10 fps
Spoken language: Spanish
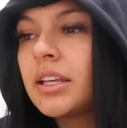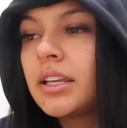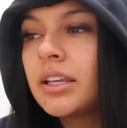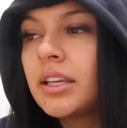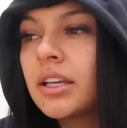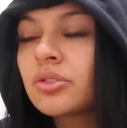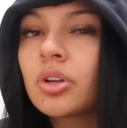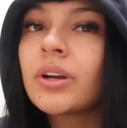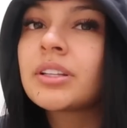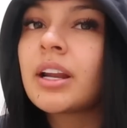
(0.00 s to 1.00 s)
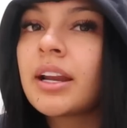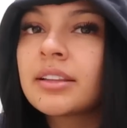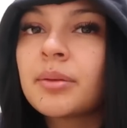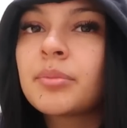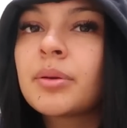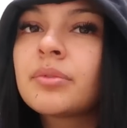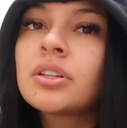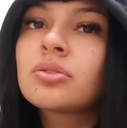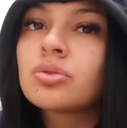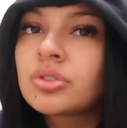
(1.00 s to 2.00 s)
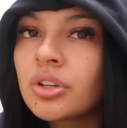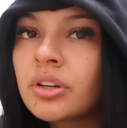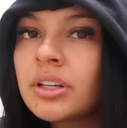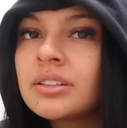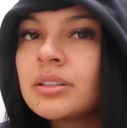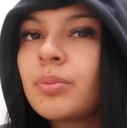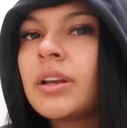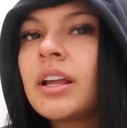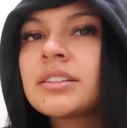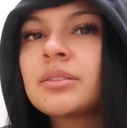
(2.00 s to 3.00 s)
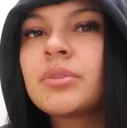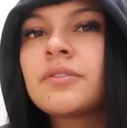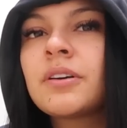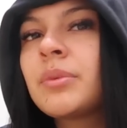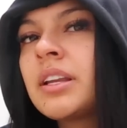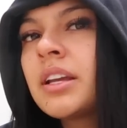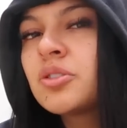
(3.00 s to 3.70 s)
y eso iba a traer también discusiones y peleas en mi familia.